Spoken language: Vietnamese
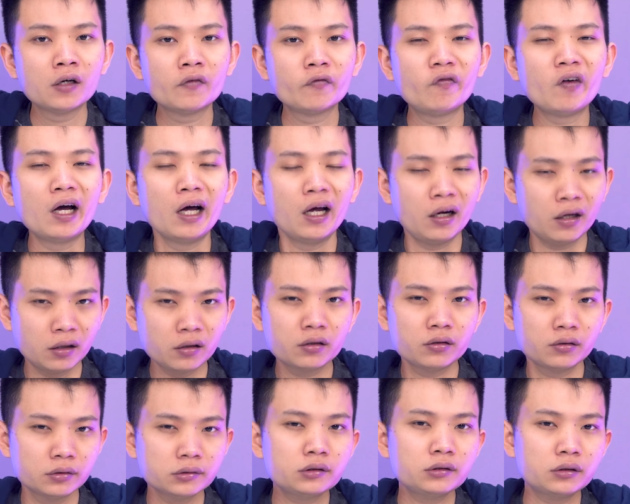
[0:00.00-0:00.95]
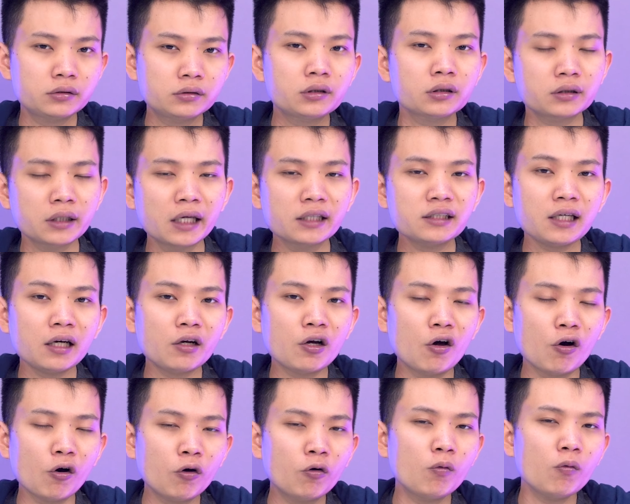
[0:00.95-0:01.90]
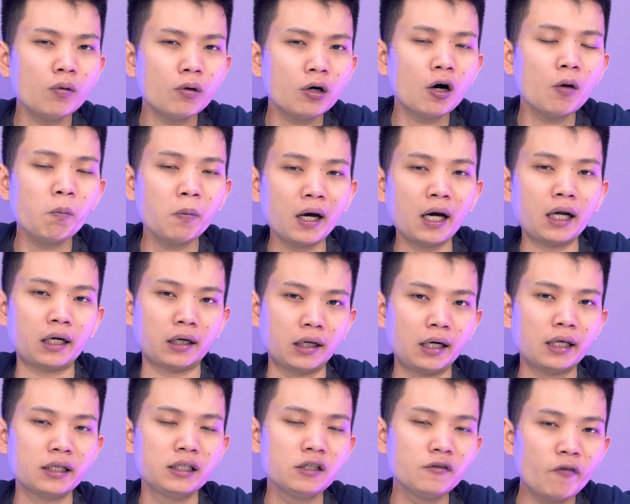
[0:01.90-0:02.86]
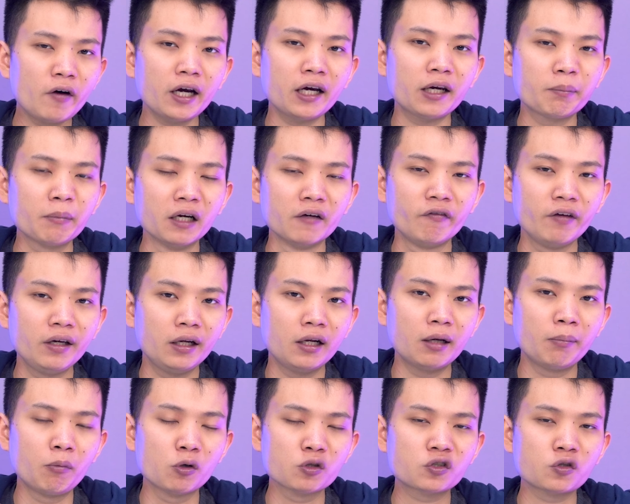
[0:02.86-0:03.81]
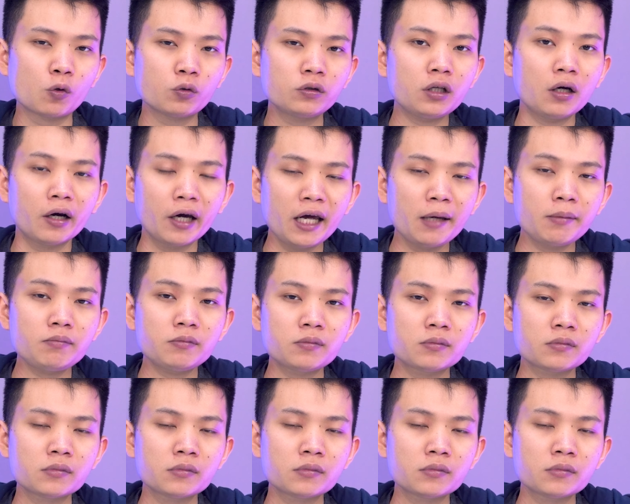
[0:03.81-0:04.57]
Và thực tế ra nó cũng không hẳn là như vậy, bởi vì là một số tựa game